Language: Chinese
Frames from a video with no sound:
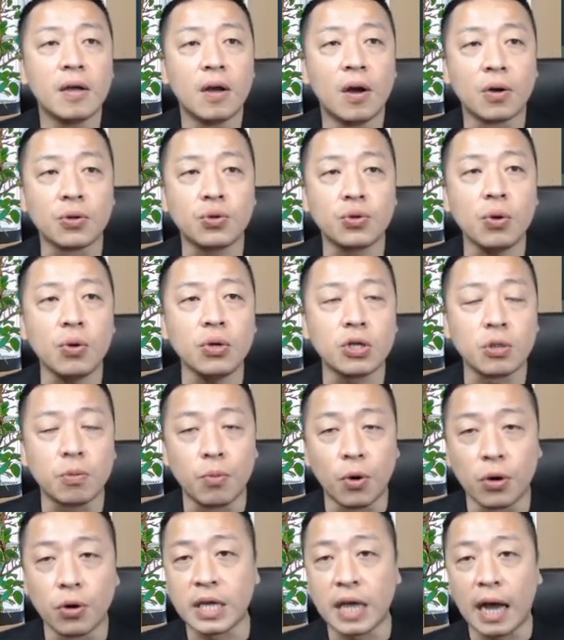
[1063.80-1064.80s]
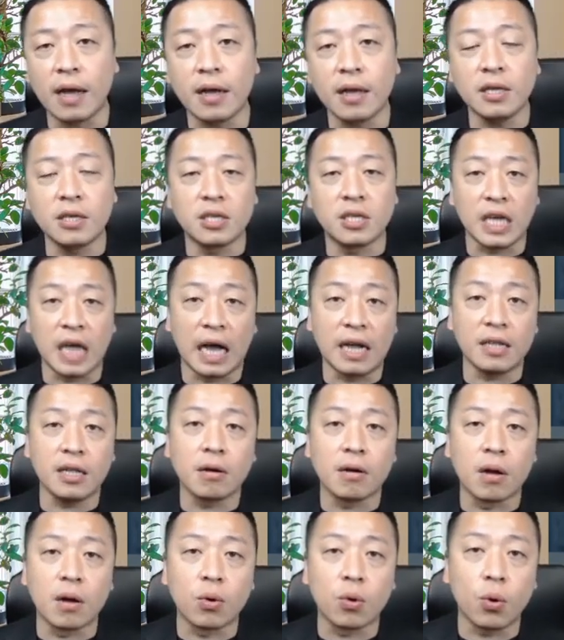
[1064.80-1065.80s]
哦，所以为什么我常一直强
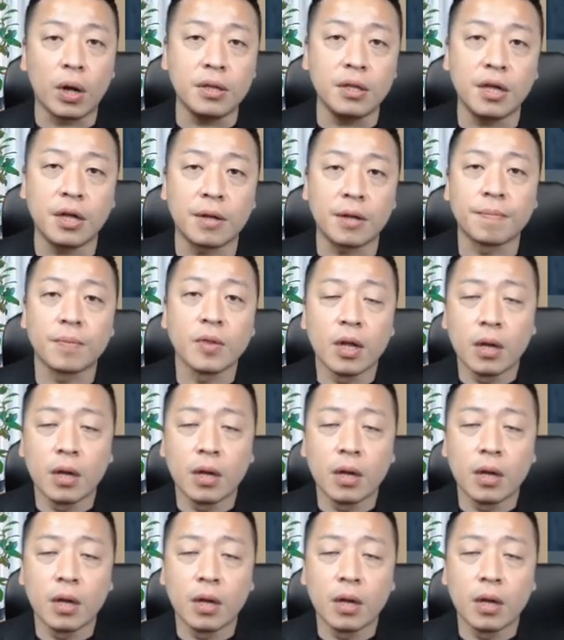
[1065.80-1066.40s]
调一个观念？